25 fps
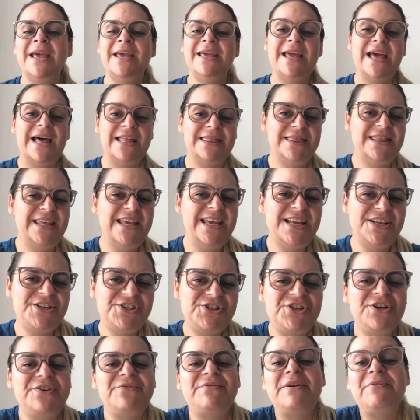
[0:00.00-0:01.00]
E a
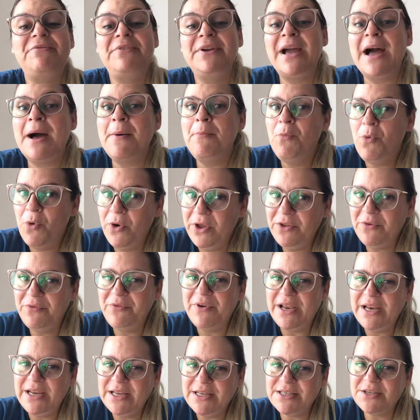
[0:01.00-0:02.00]
teacher vai ficar muito
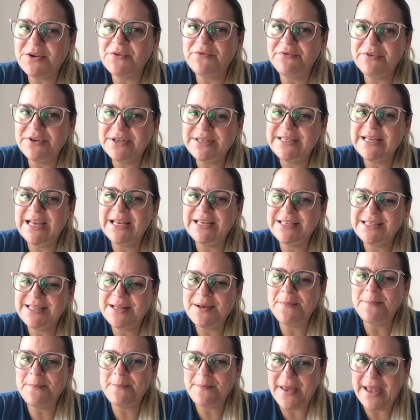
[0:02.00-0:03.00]
feliz com vocês
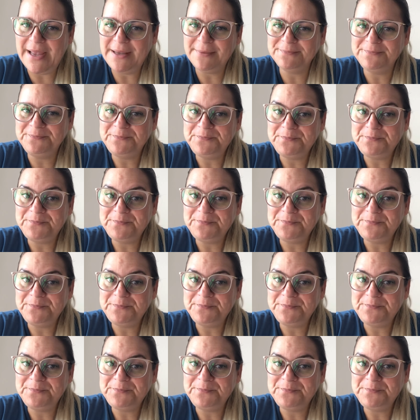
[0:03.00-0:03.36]
também.